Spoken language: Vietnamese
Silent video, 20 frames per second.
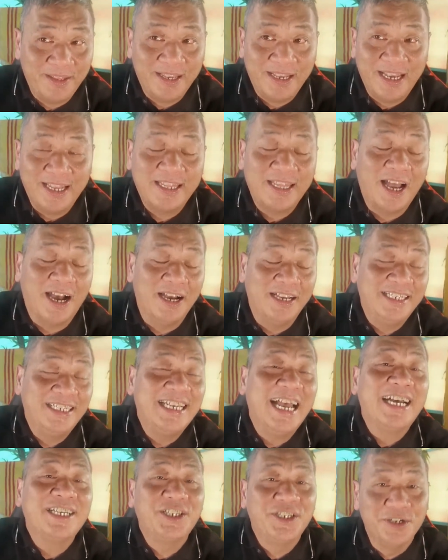cái thời
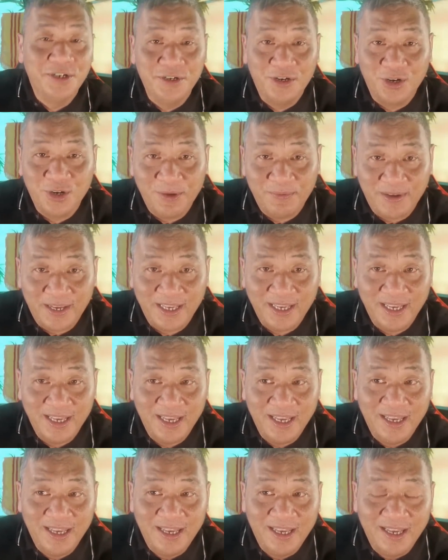xa xưa đó quý vị
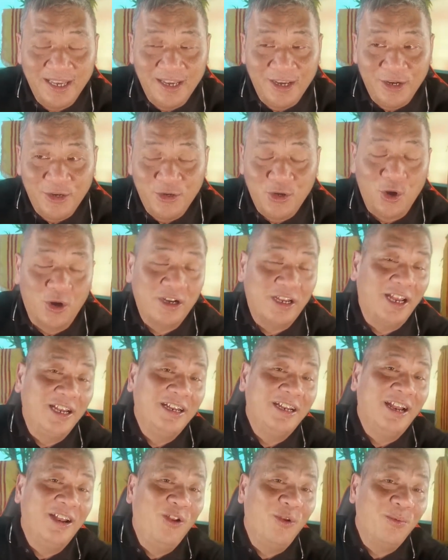rồi đến
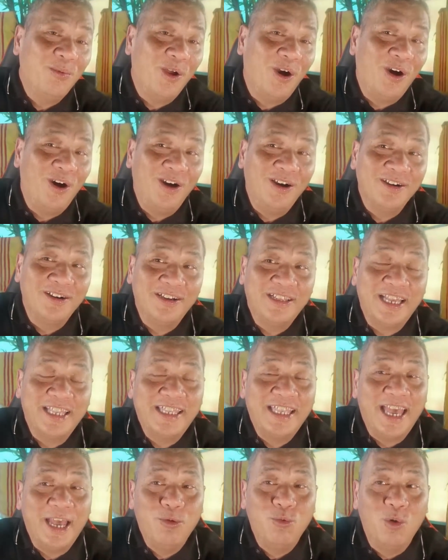lúc đó người ta
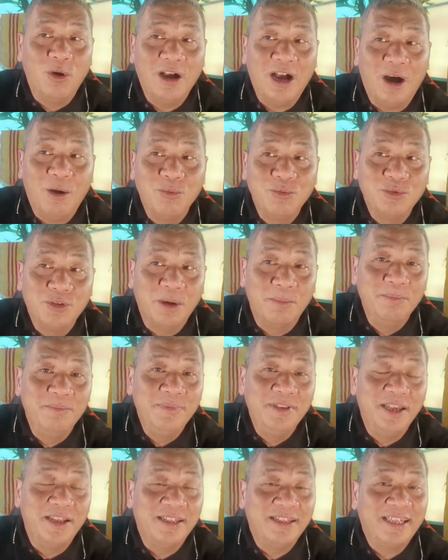chê quần ống túm
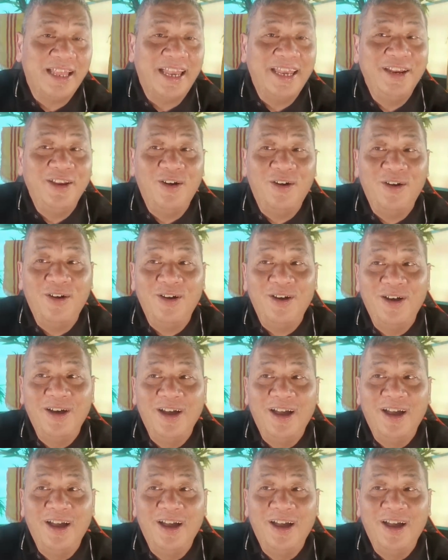nhìn thấy nó